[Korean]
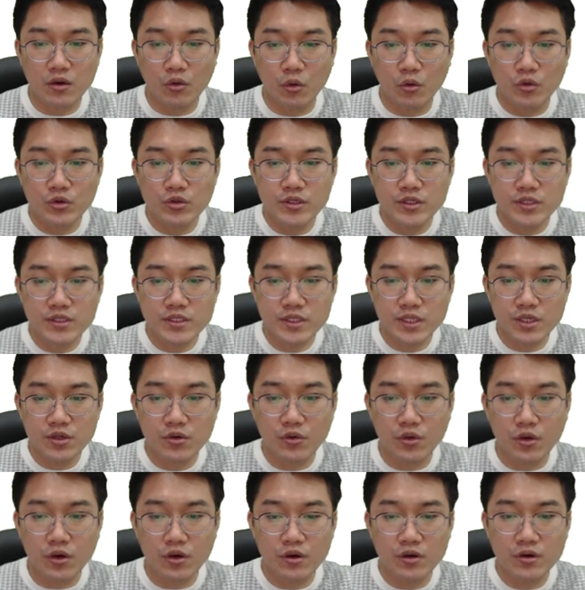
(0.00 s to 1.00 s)
오늘
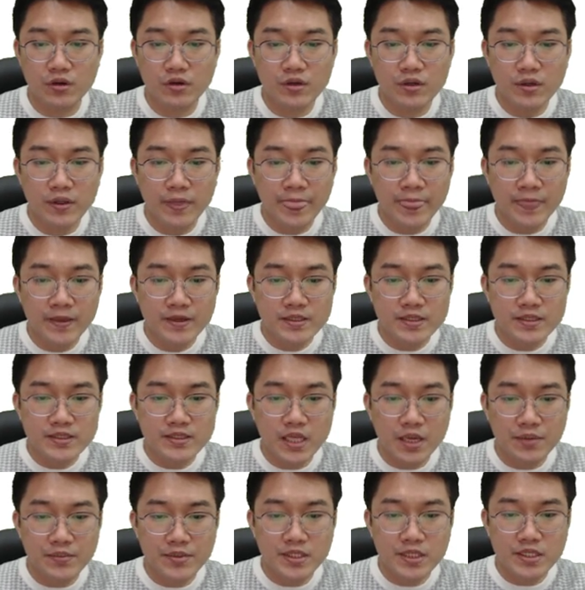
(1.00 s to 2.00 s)
시키고요
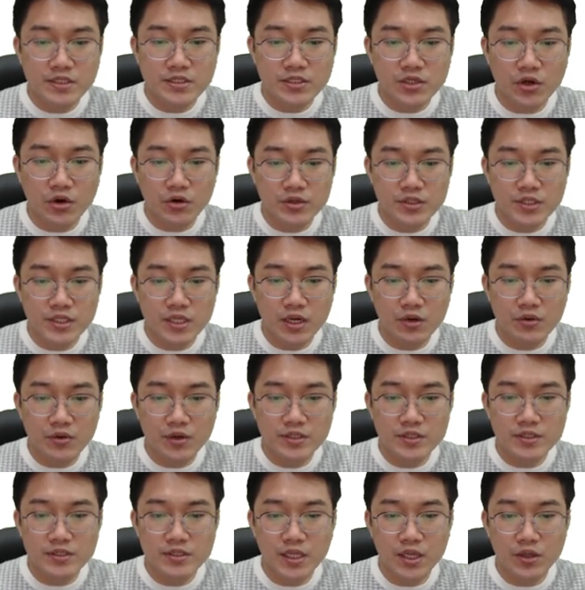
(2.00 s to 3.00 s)
그 다음에 이제
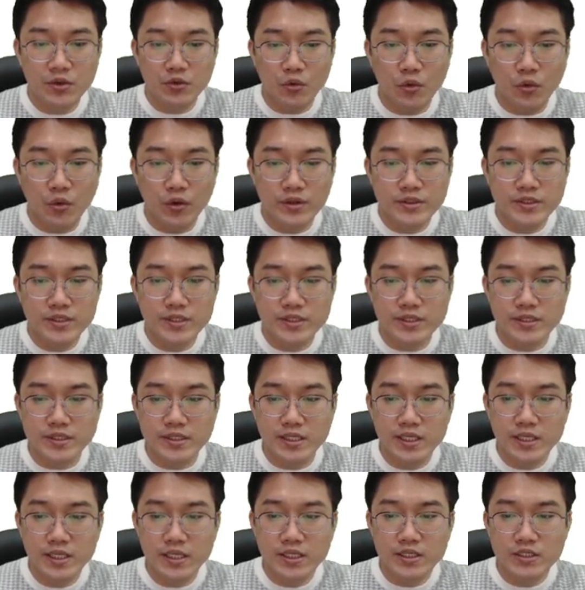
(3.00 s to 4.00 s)
천이라고 했는데
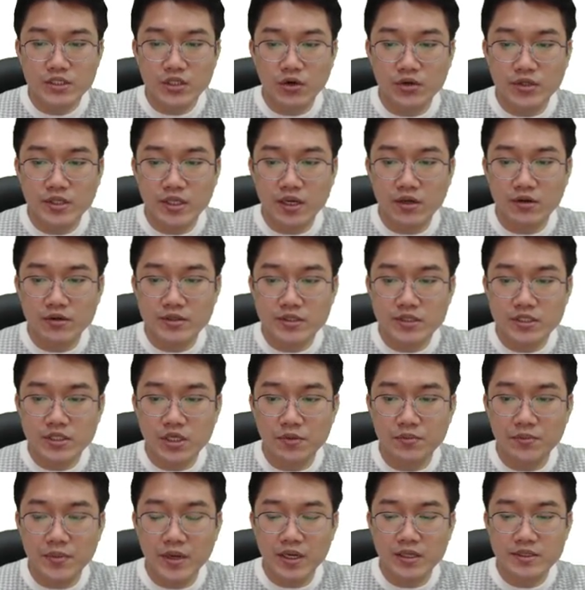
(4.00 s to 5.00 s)
요거는 1000이란 것은
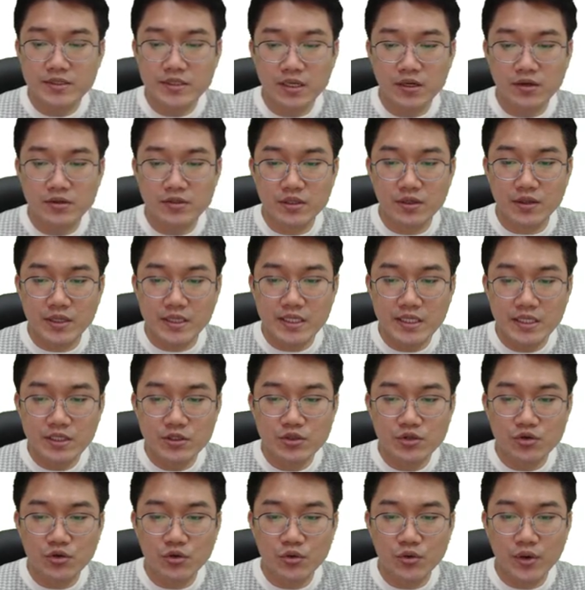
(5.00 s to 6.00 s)
1000ms거든요
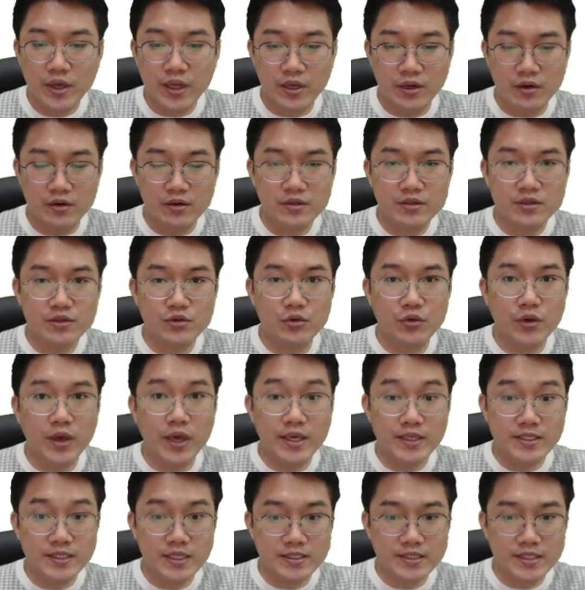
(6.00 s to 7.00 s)
1초예요
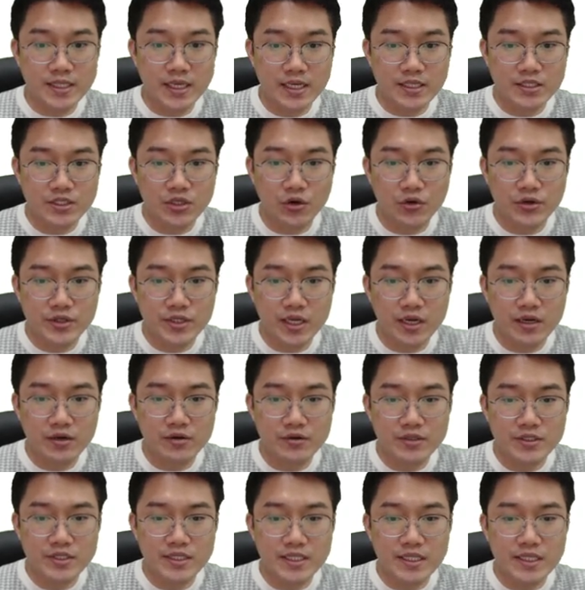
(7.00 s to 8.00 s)
요게 자체가
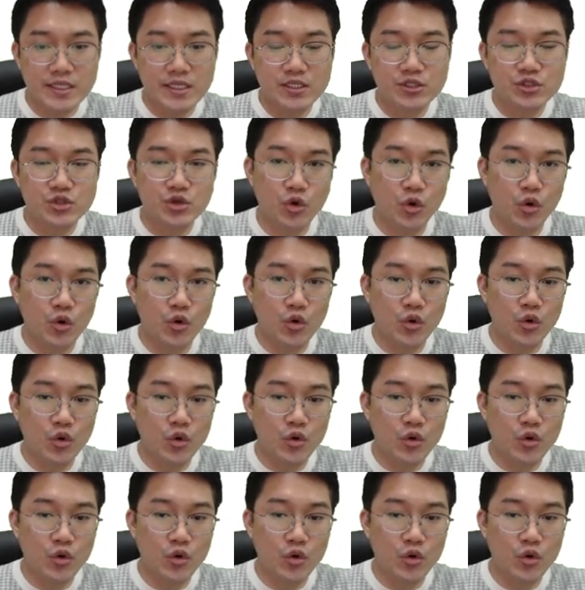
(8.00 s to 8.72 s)
1000이란 것이 1초